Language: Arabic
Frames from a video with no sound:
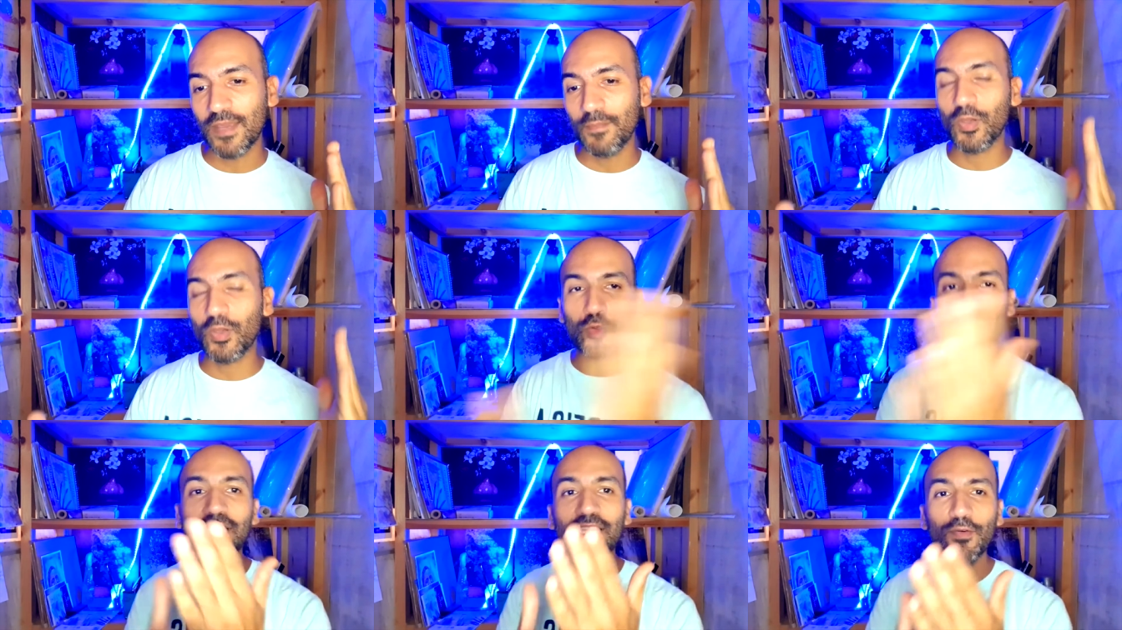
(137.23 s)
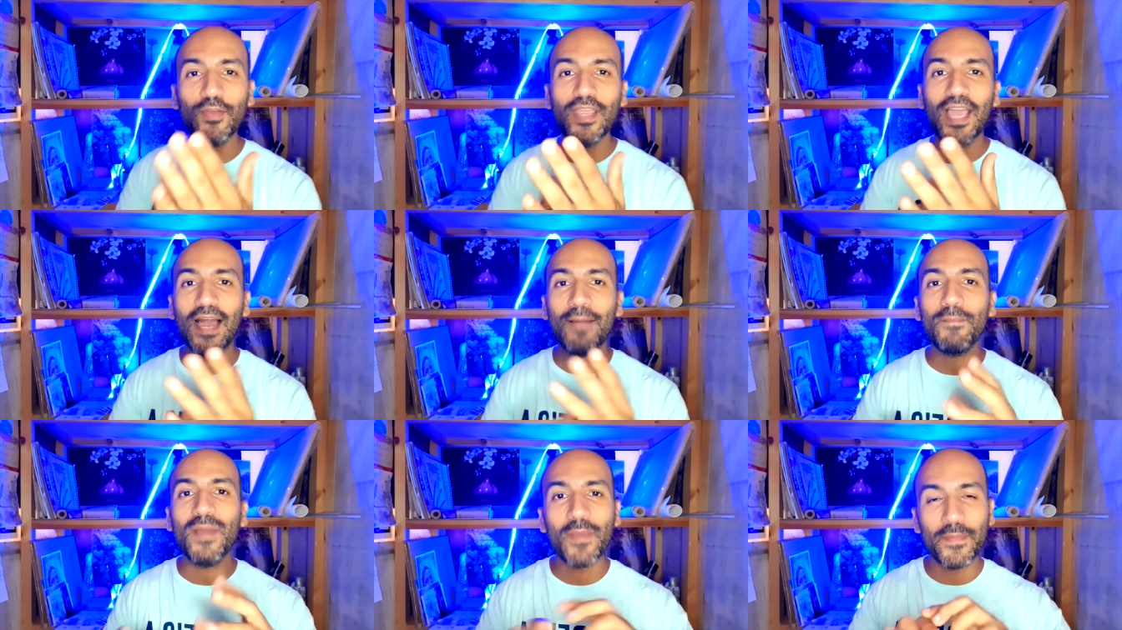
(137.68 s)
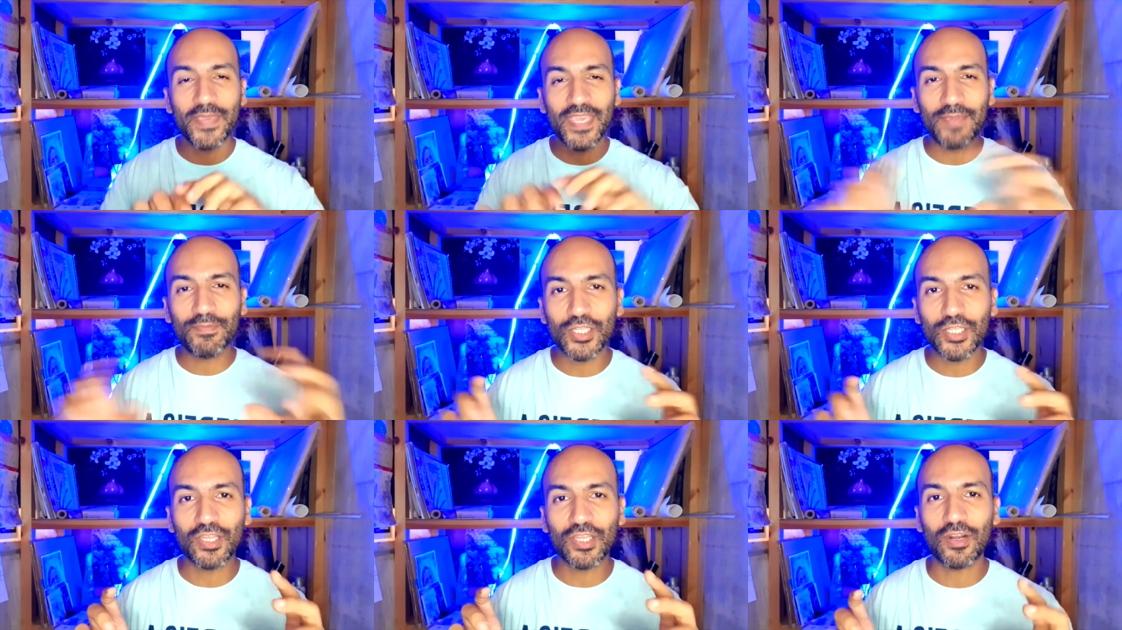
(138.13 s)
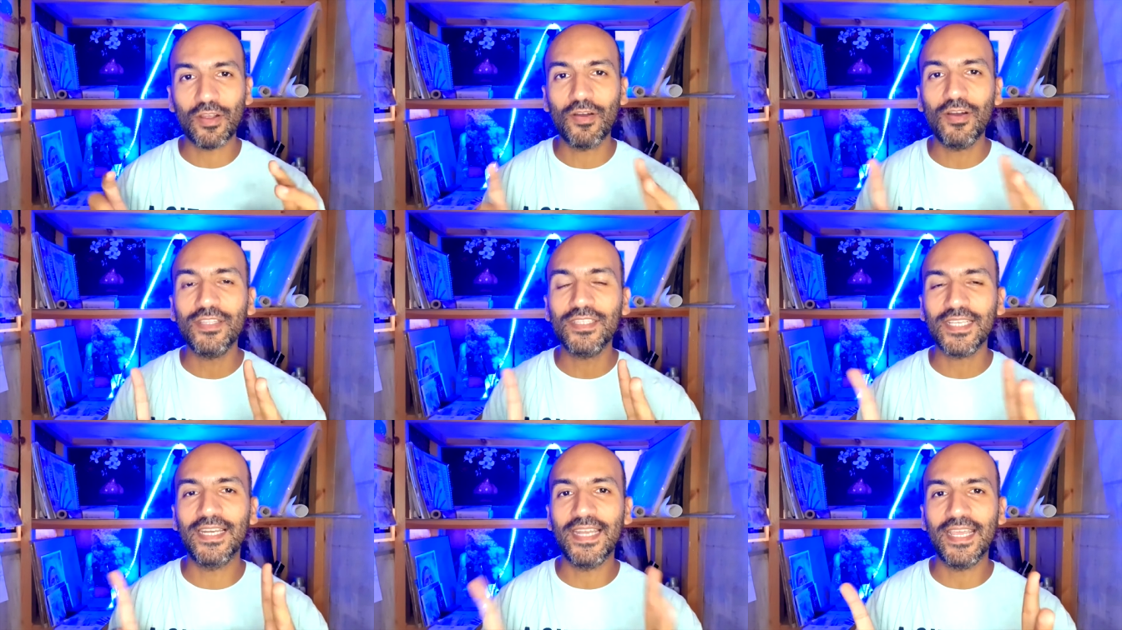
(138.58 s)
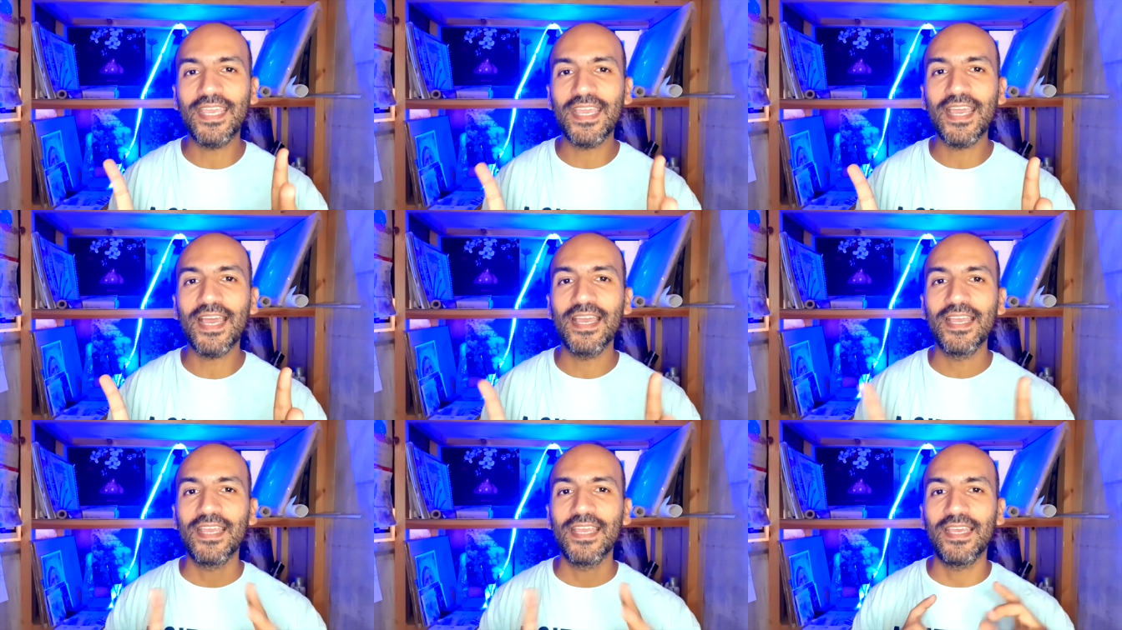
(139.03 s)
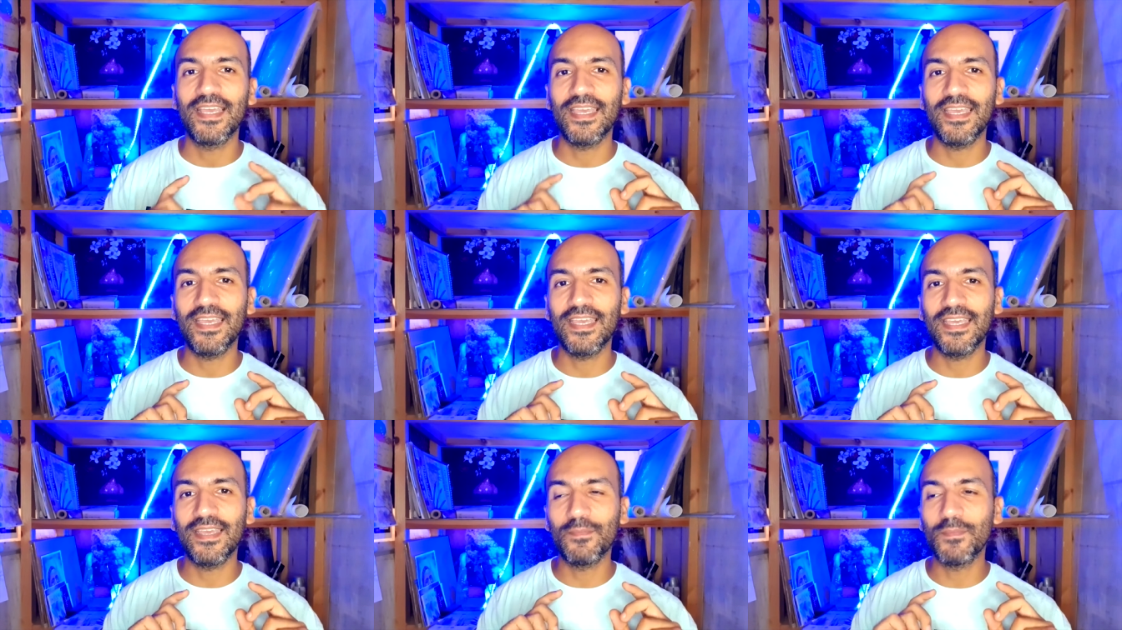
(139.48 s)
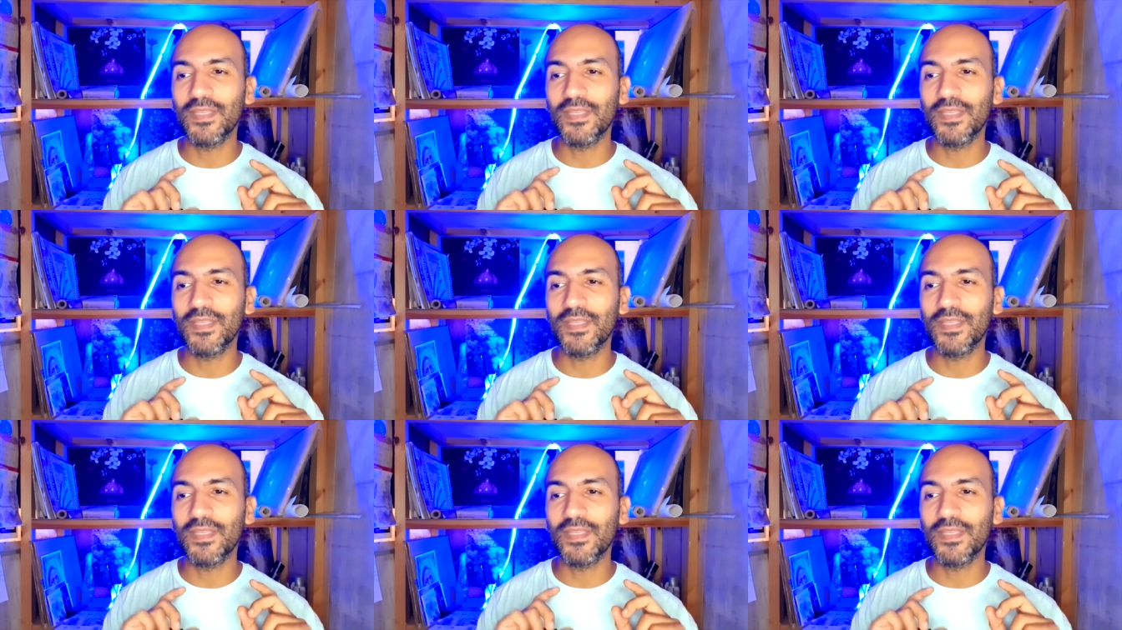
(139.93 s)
بيخش ثانويه عامه ما بيجيبش الدرجات اللي هي آه،